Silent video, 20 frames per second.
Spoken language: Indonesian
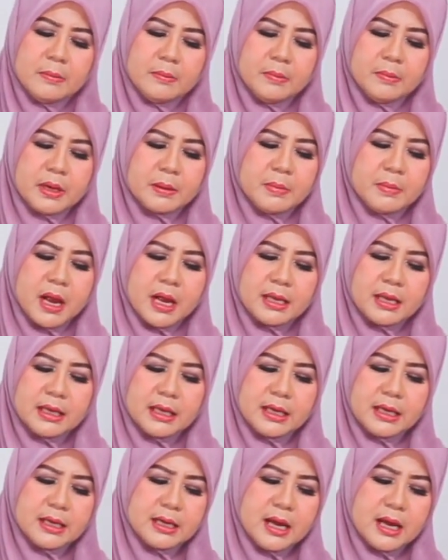
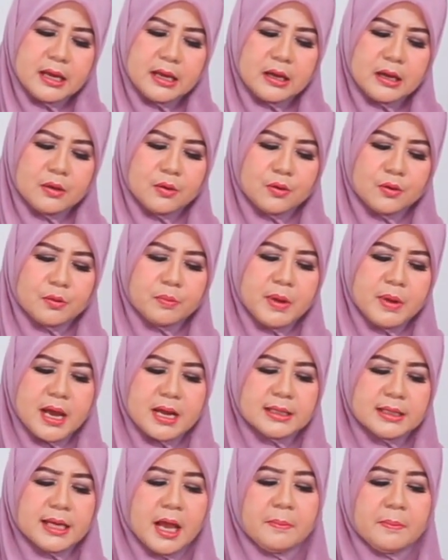berbagi daging
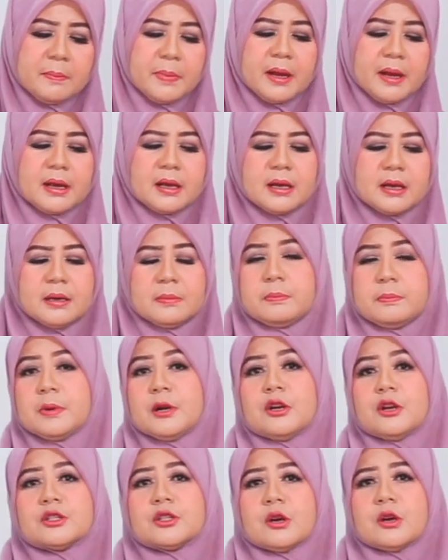kurban sampai ke
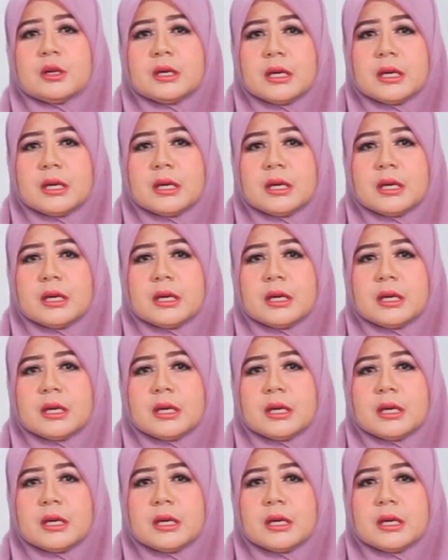pelosok